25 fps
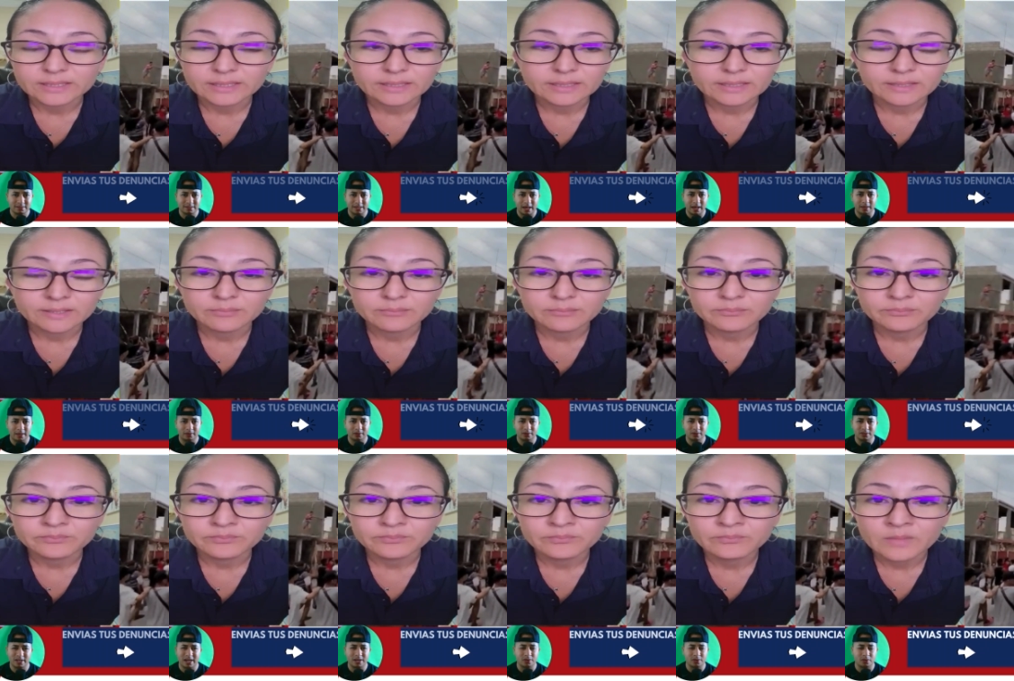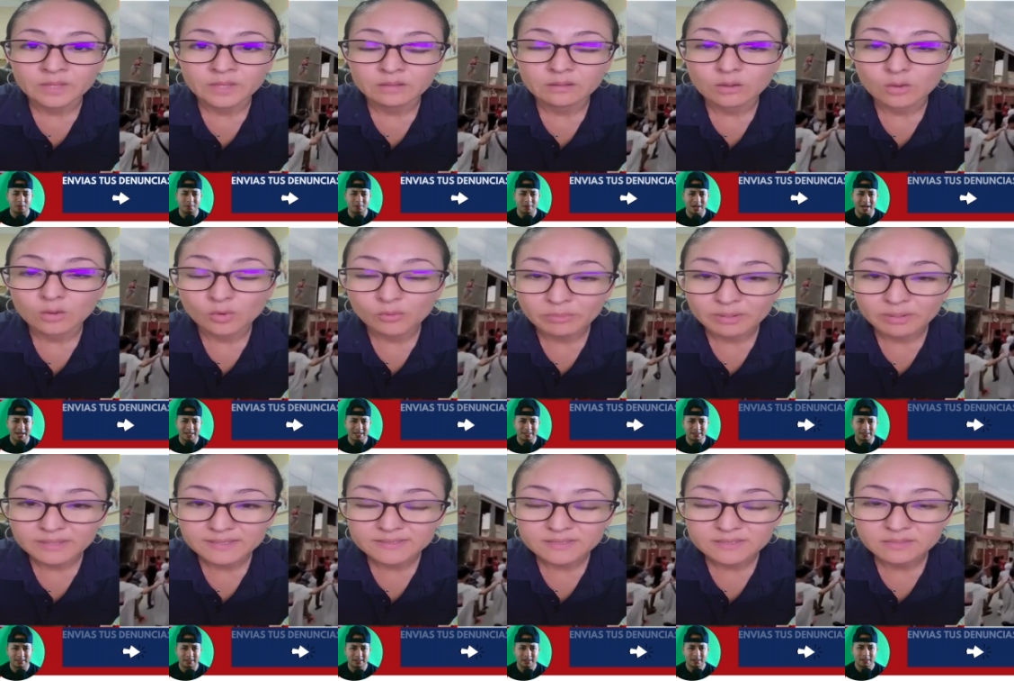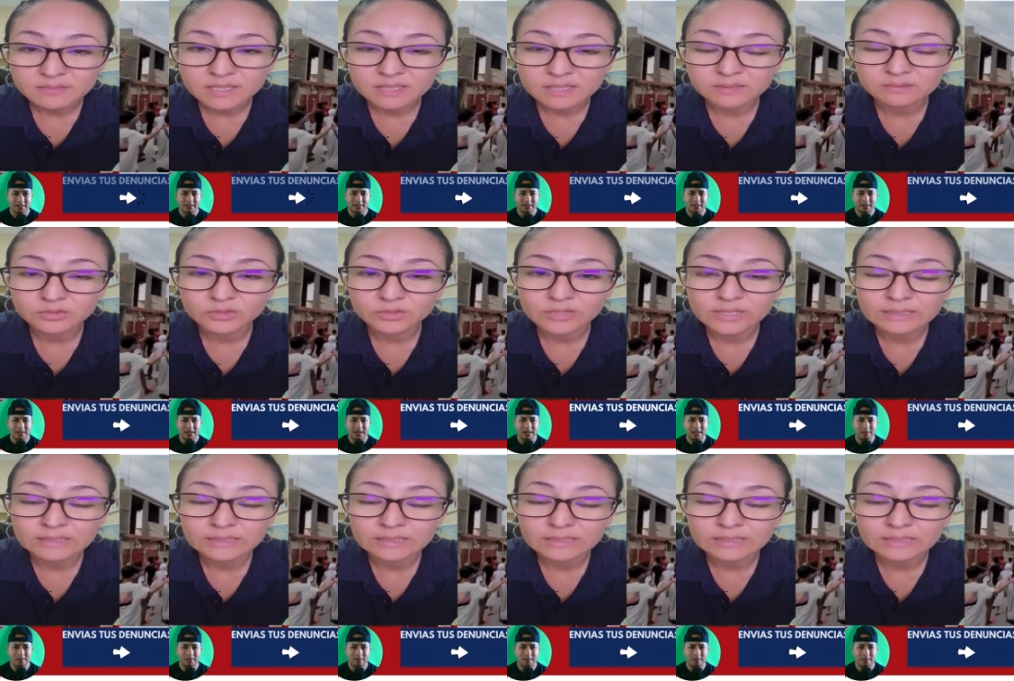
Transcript: eh, ningún padecimiento